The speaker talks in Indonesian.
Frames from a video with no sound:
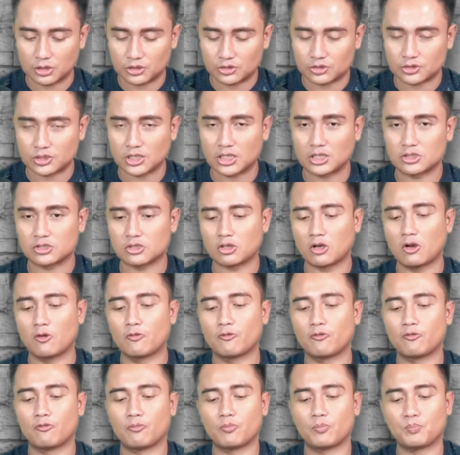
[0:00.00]
The Six of
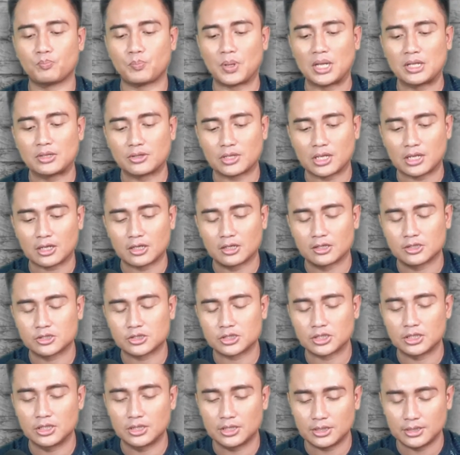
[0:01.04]

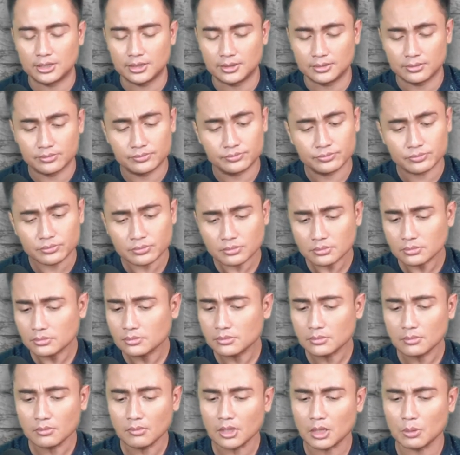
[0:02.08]
Pentacles ini
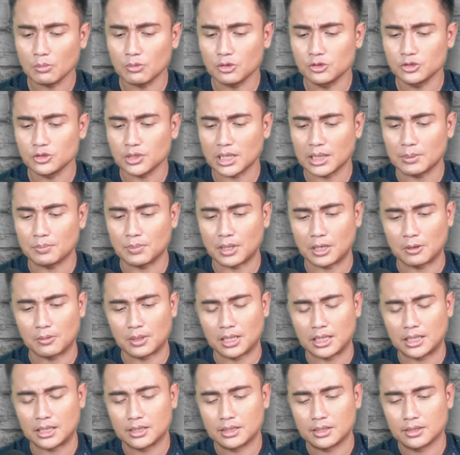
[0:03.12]
menunjukkan
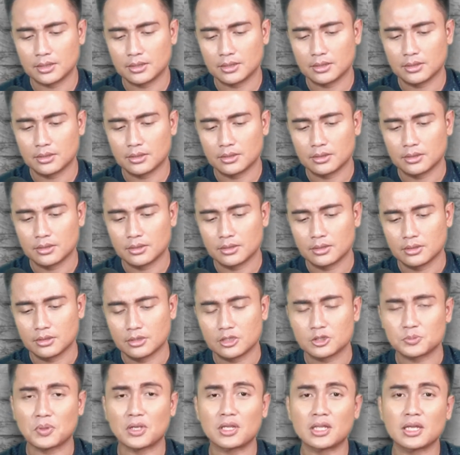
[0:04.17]
bahwa
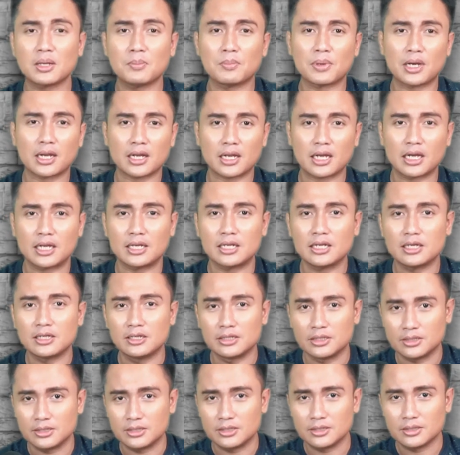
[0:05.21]
sepertinya mereka ini
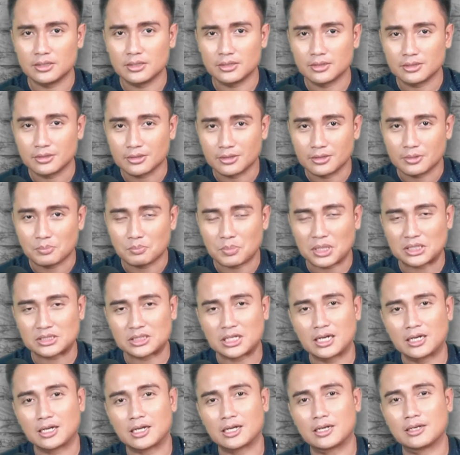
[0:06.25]

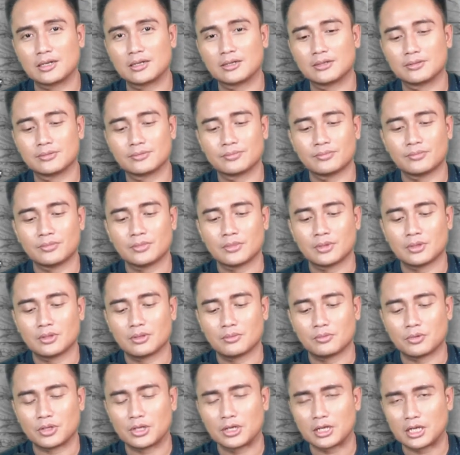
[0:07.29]
dipasangkan.
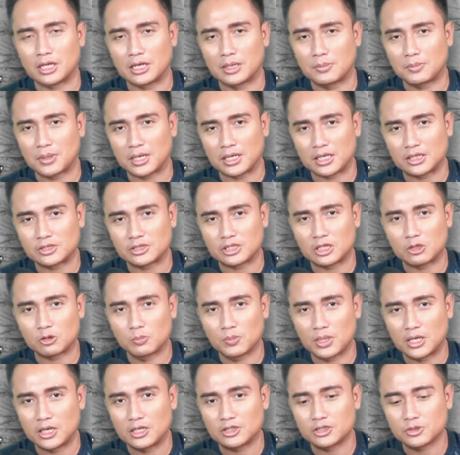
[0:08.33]
Mungkin karena mereka satu
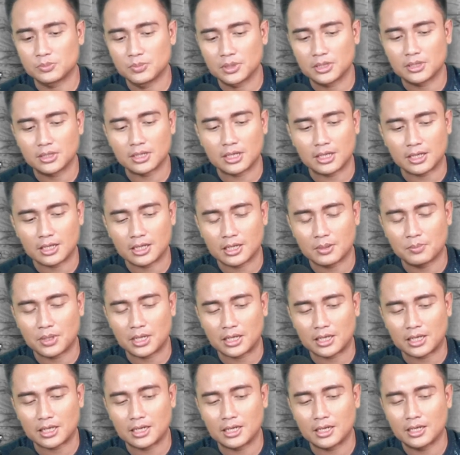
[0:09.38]
manajemen, akhirnya
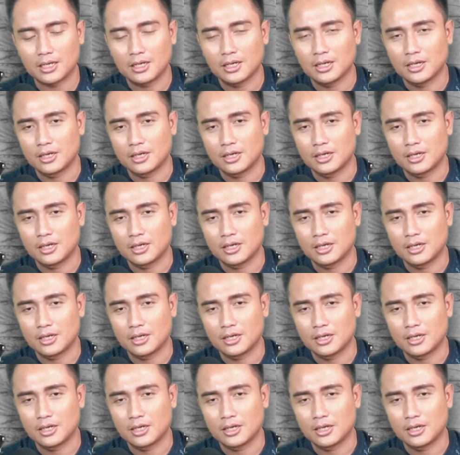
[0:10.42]
mereka